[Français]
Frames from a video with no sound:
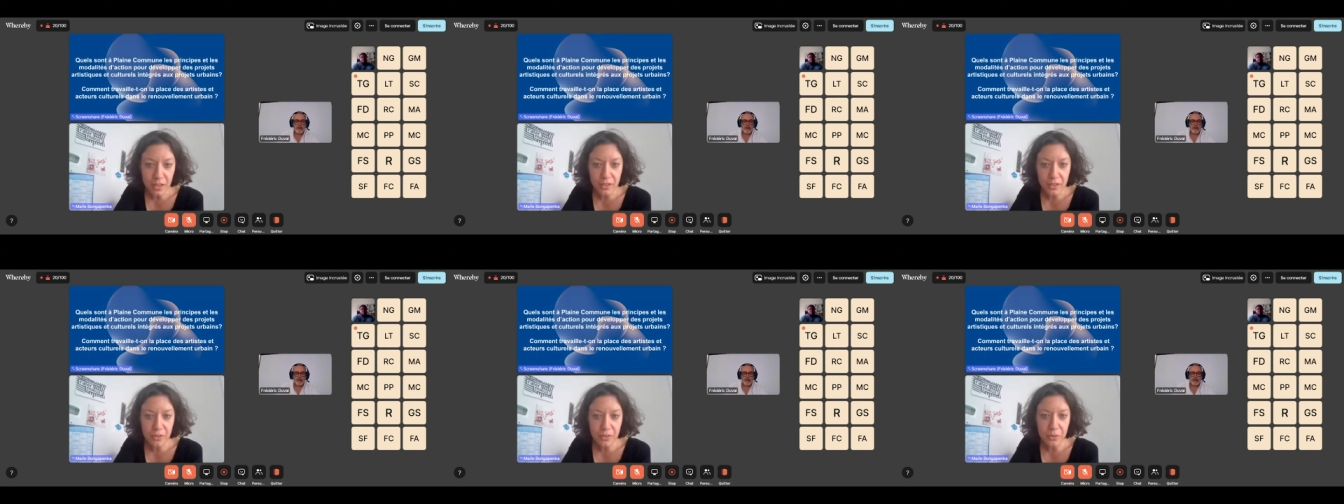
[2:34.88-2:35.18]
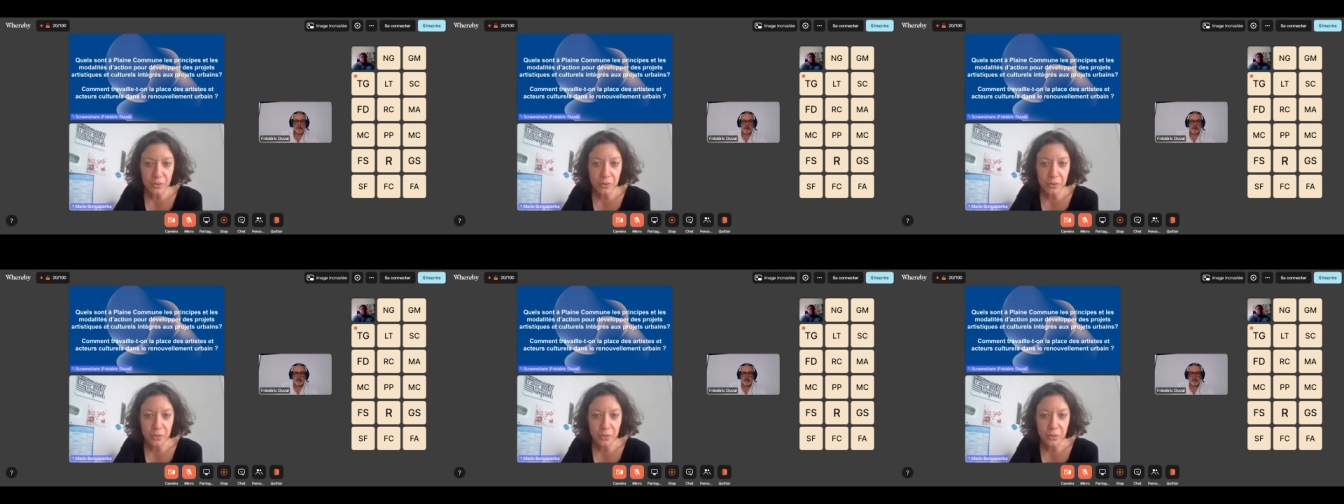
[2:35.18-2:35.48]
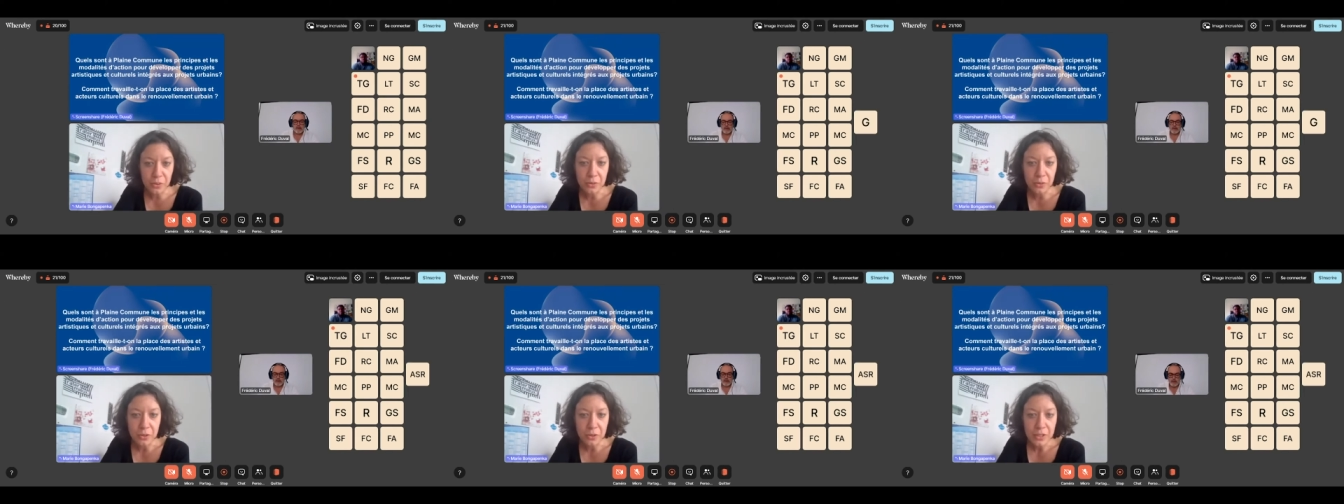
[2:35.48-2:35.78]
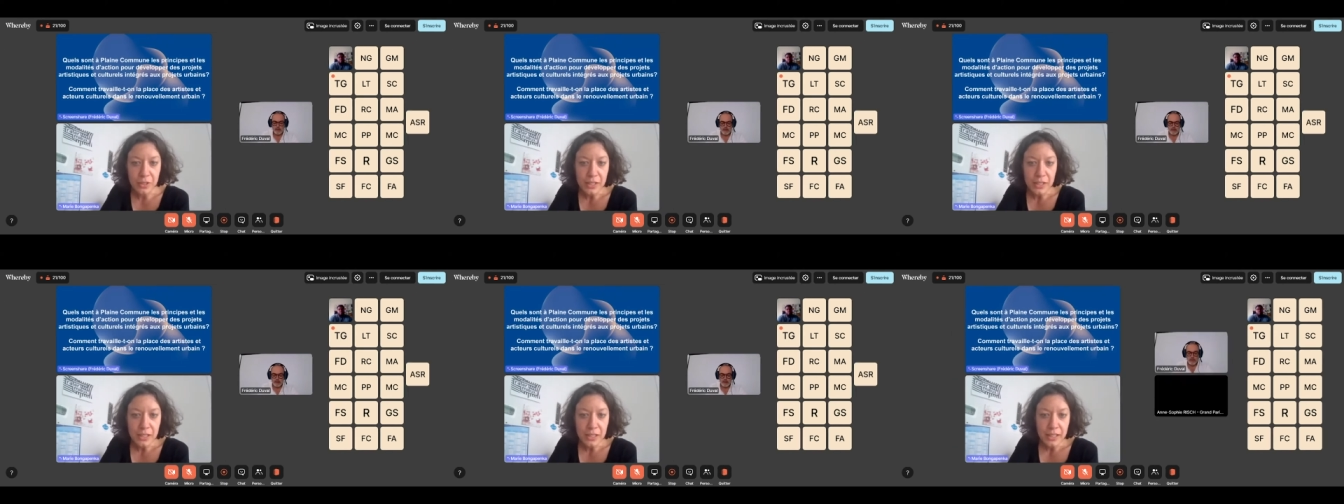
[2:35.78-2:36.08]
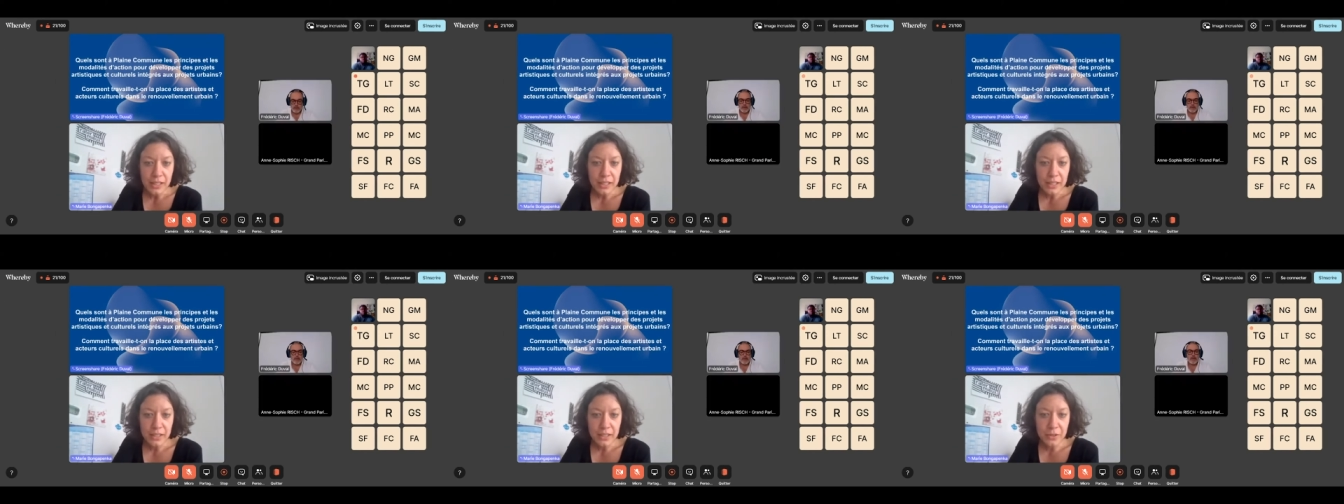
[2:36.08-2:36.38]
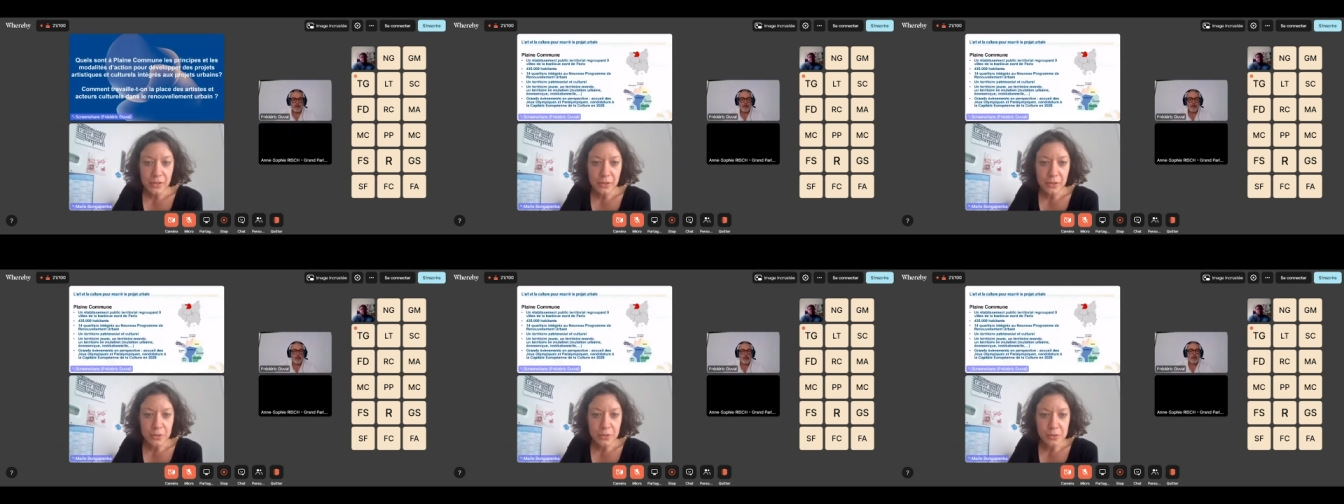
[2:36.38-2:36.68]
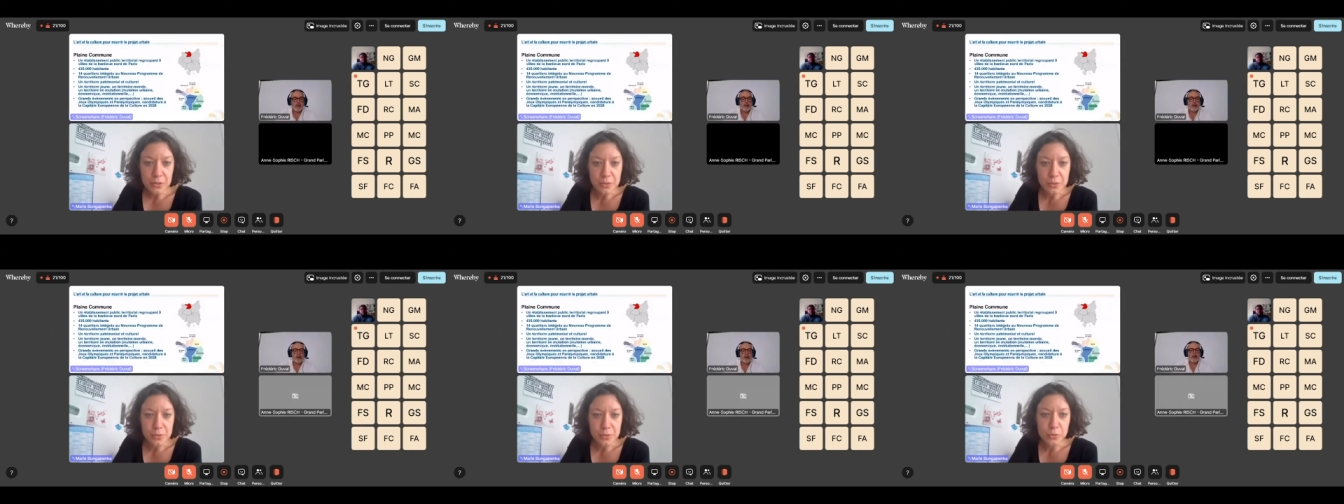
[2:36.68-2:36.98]
Euh,
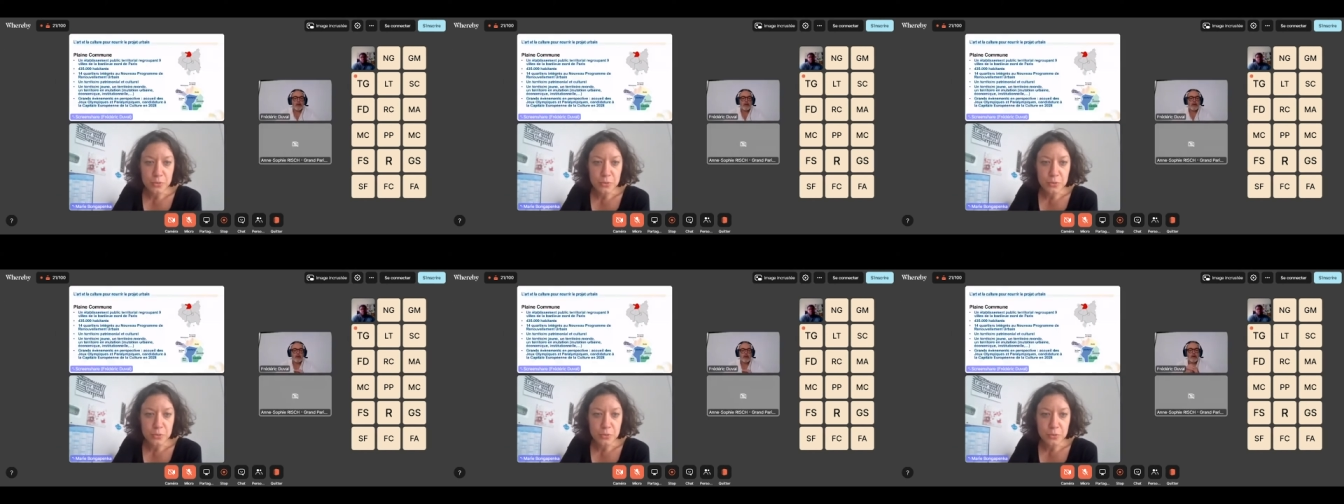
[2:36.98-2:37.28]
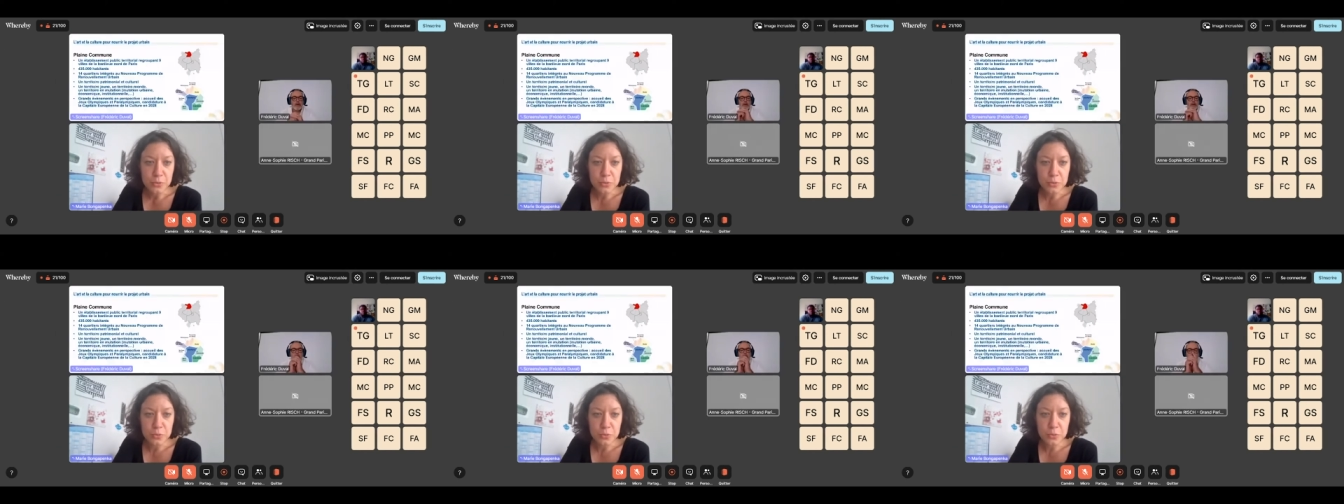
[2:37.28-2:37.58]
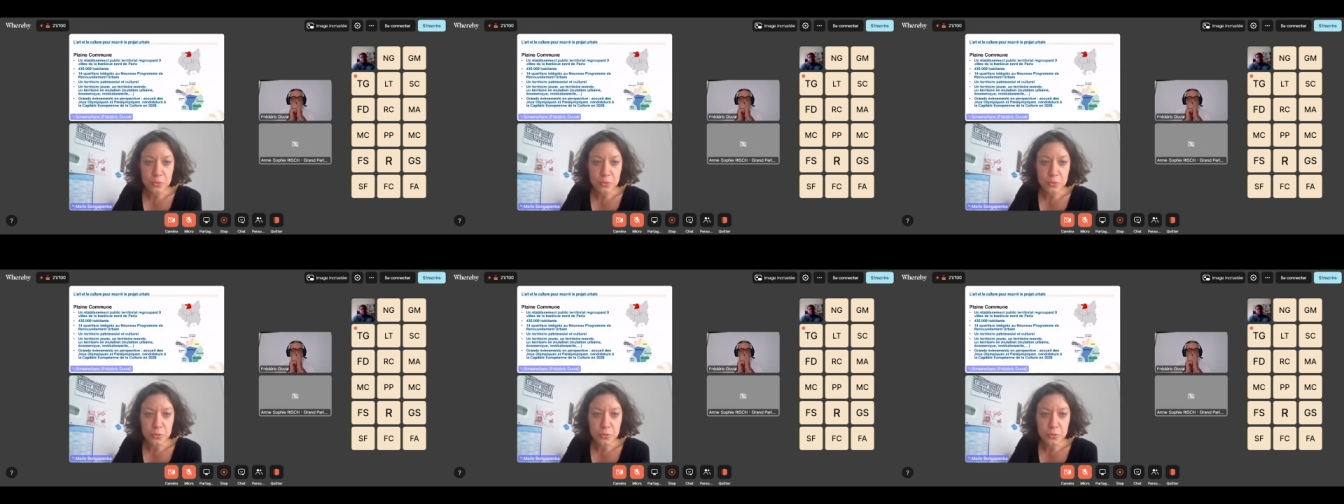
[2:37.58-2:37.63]
euh,